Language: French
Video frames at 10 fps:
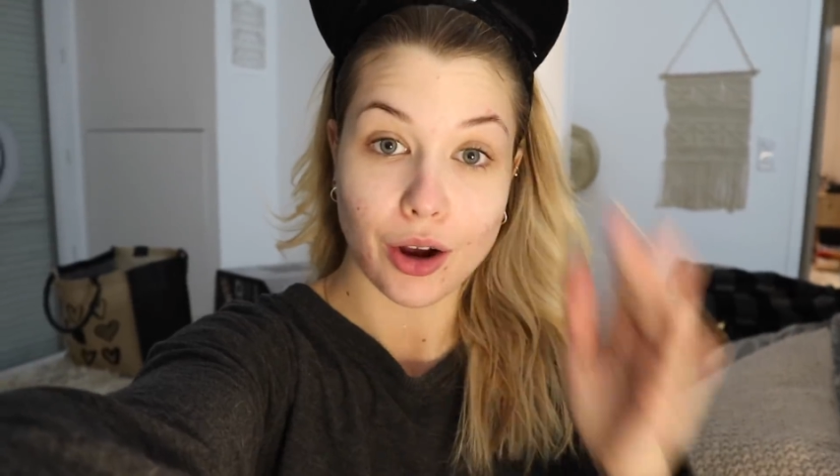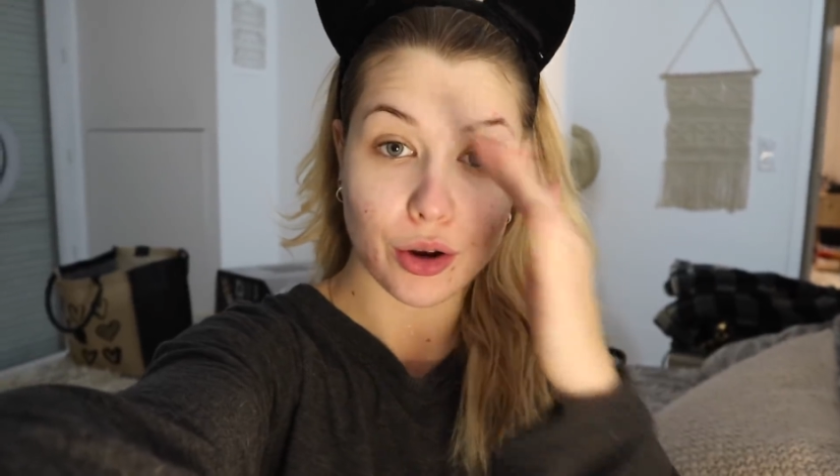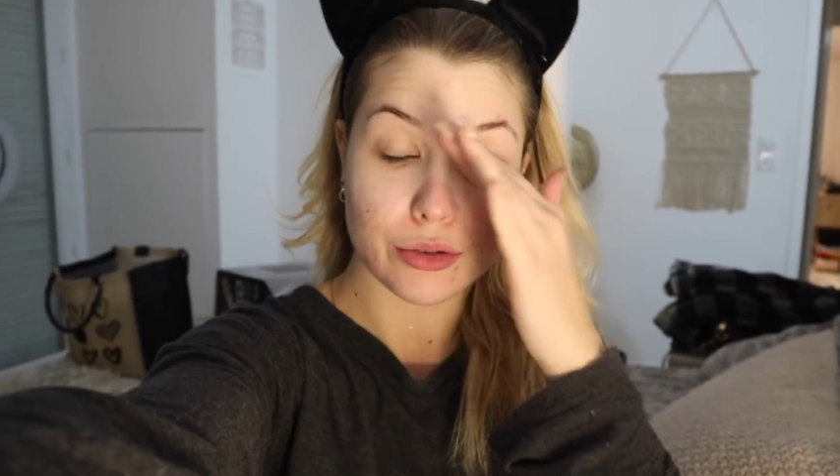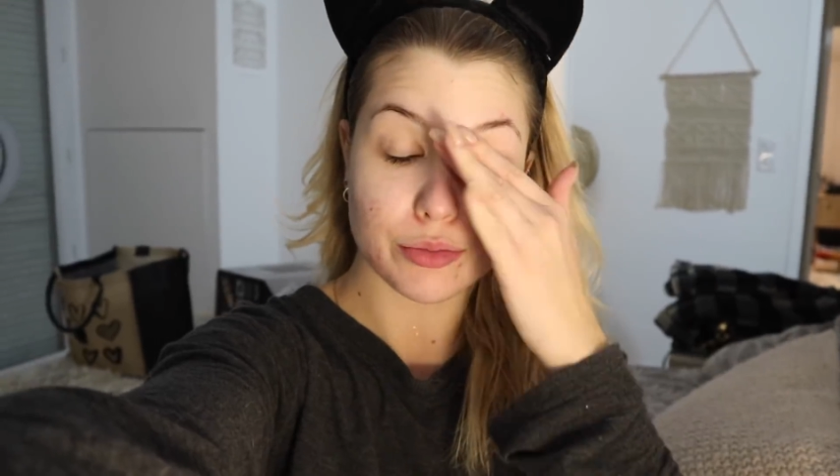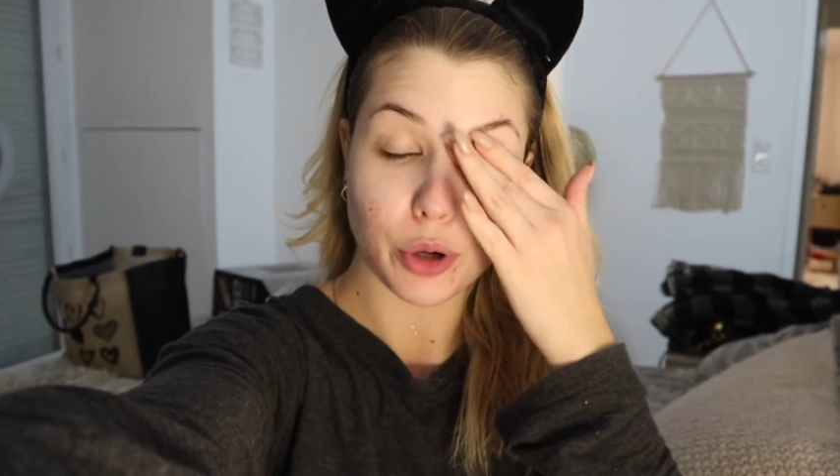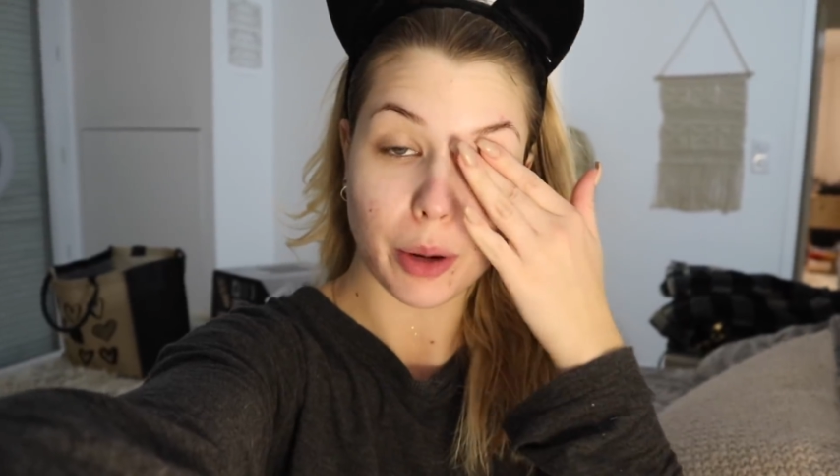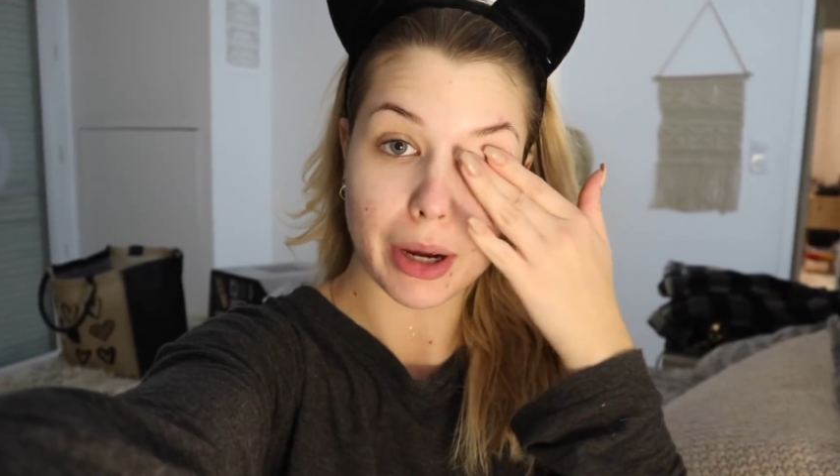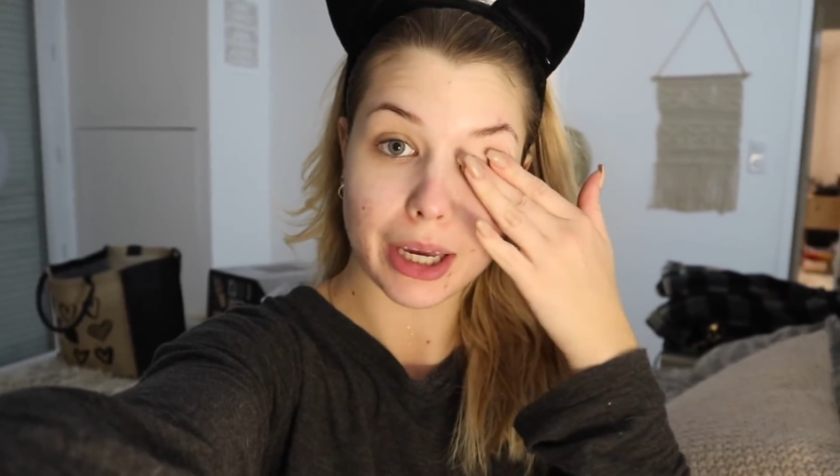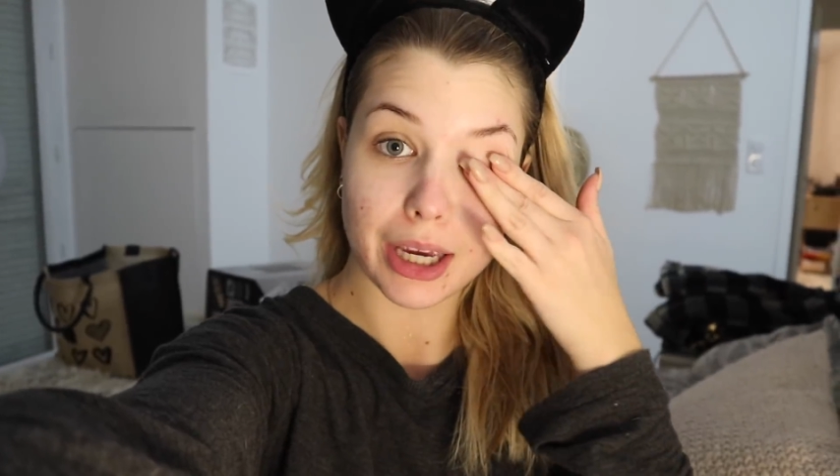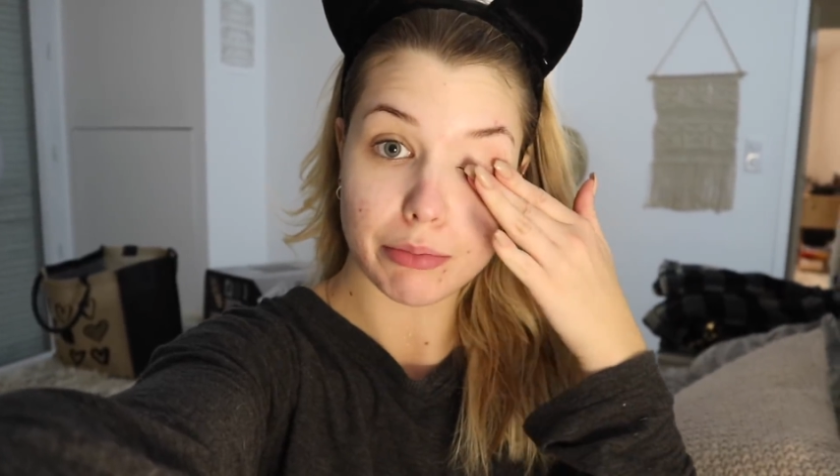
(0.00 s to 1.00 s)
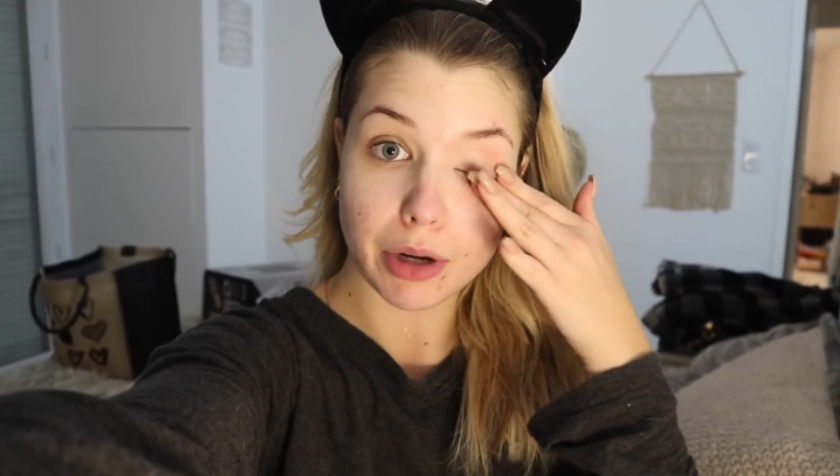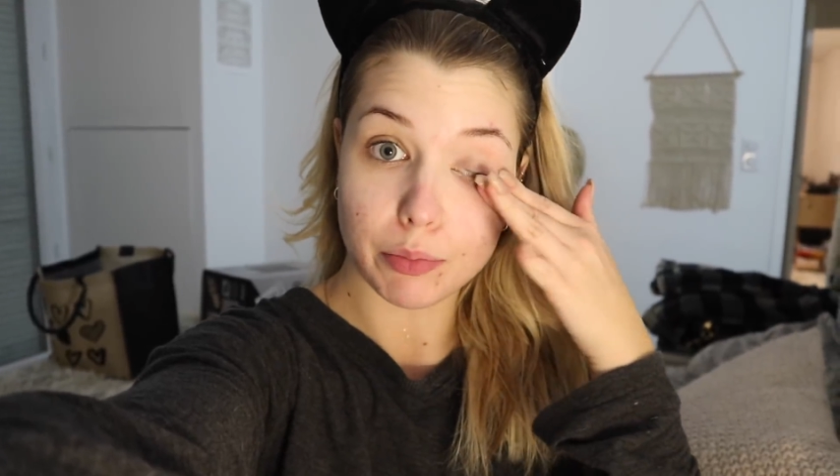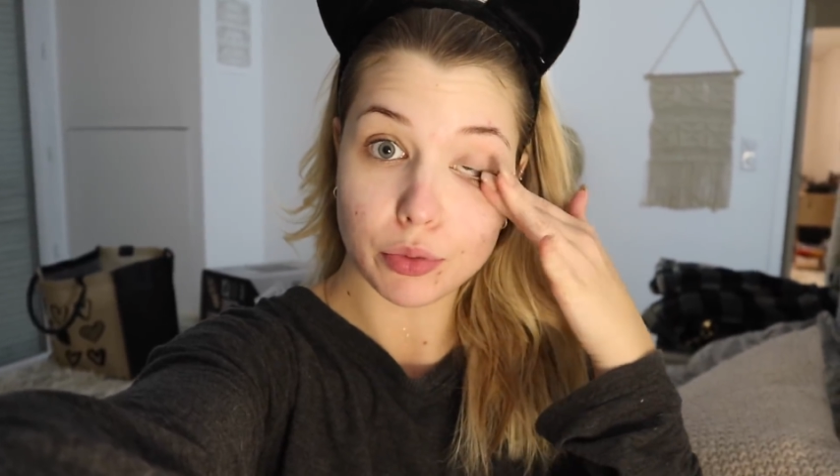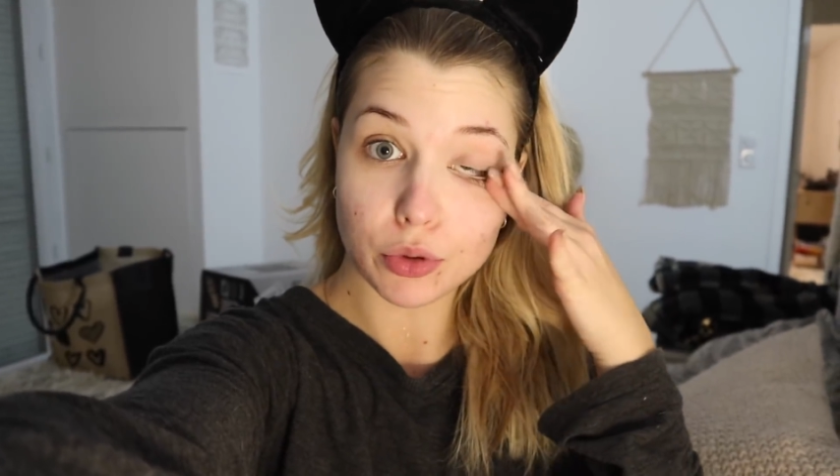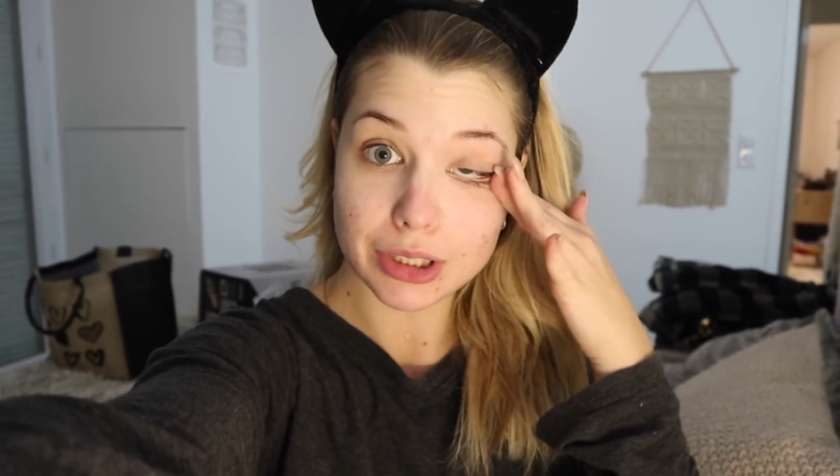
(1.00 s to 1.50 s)
Euh, vous pouvez remarquer que ma
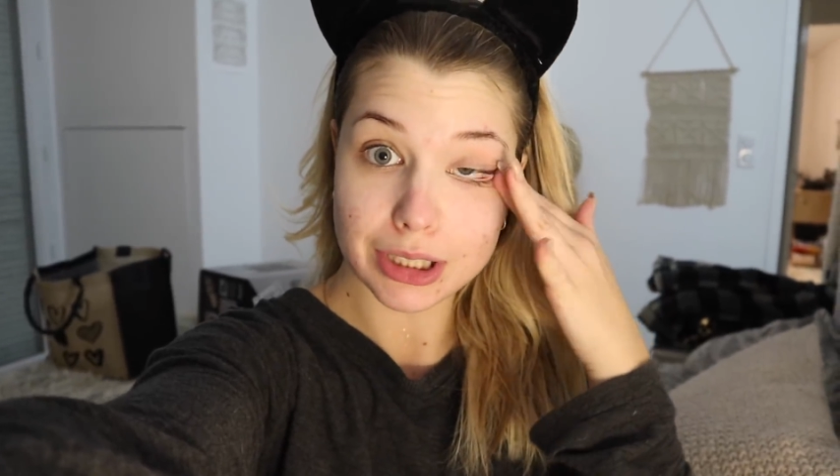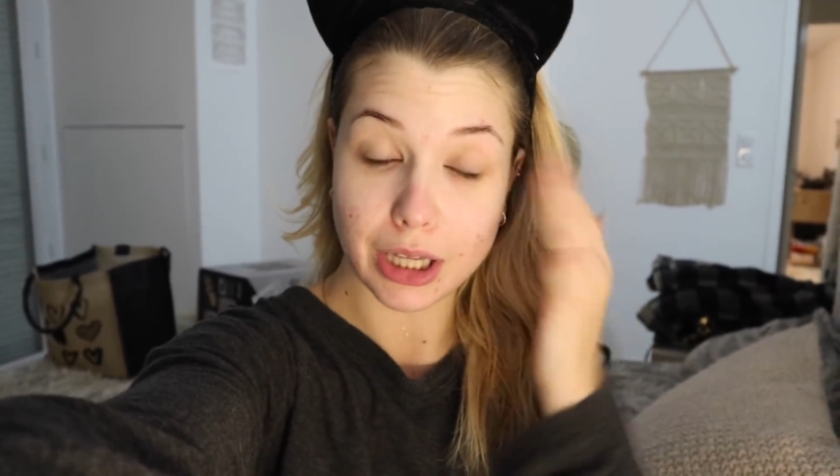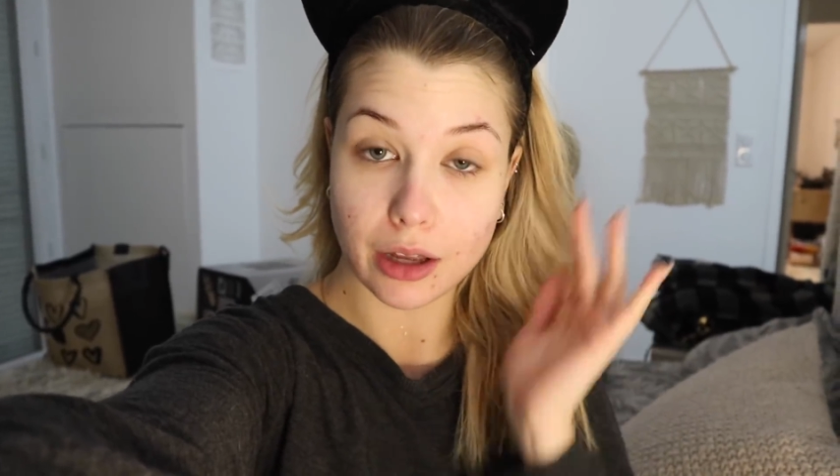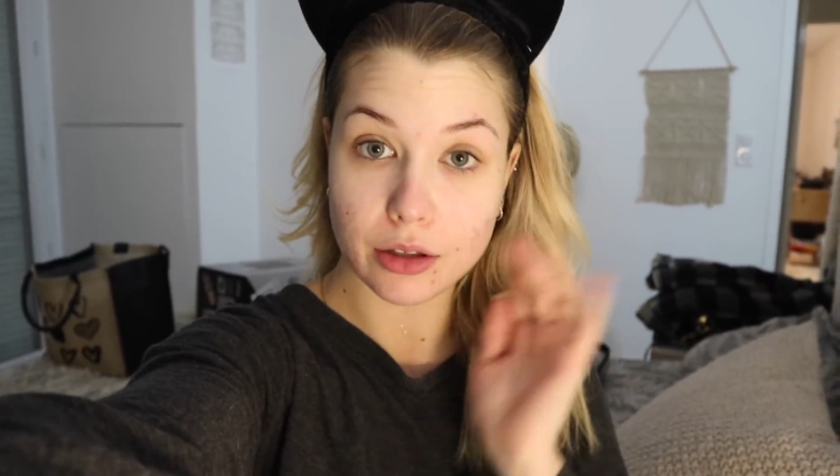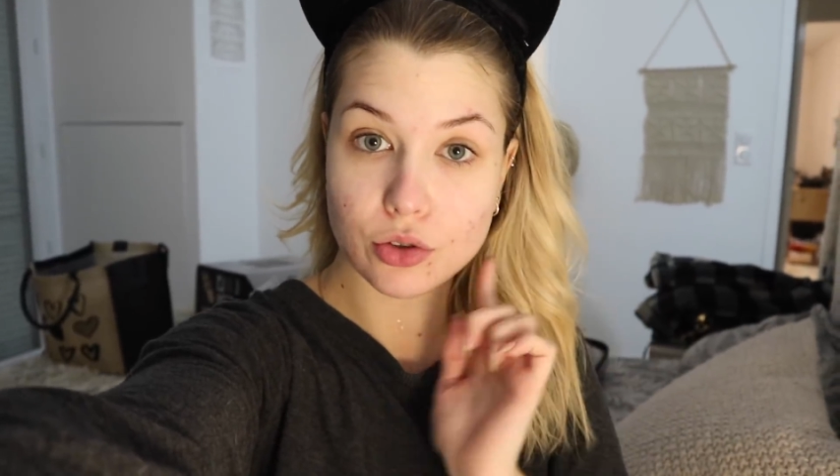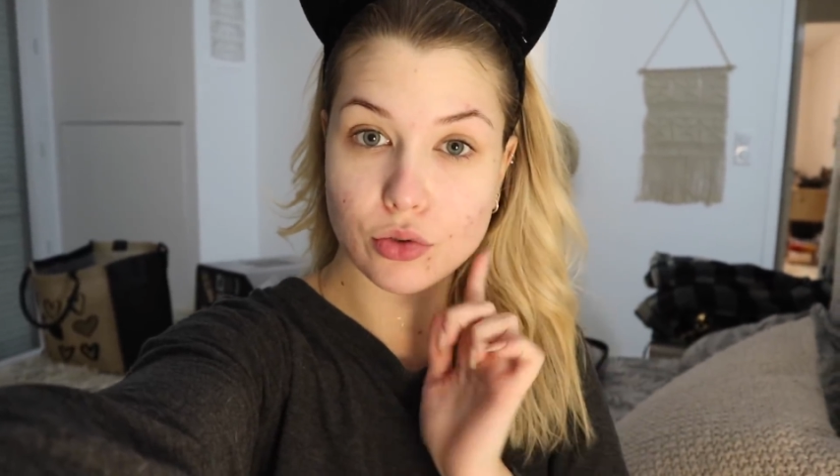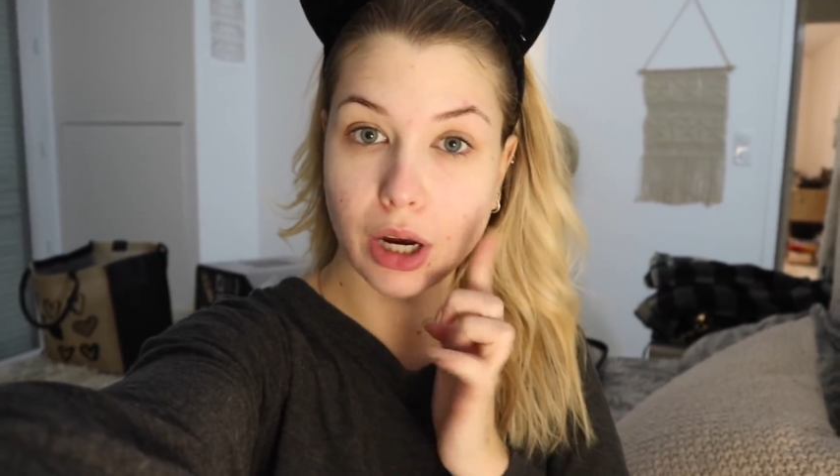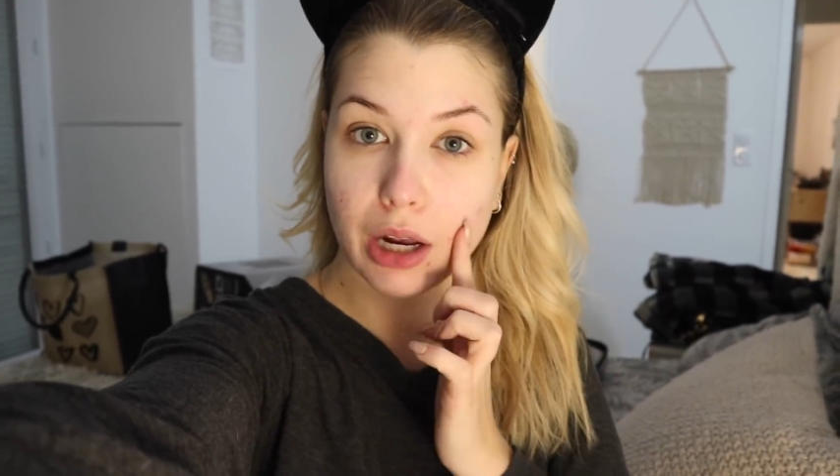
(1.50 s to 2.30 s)
peau ces derniers jours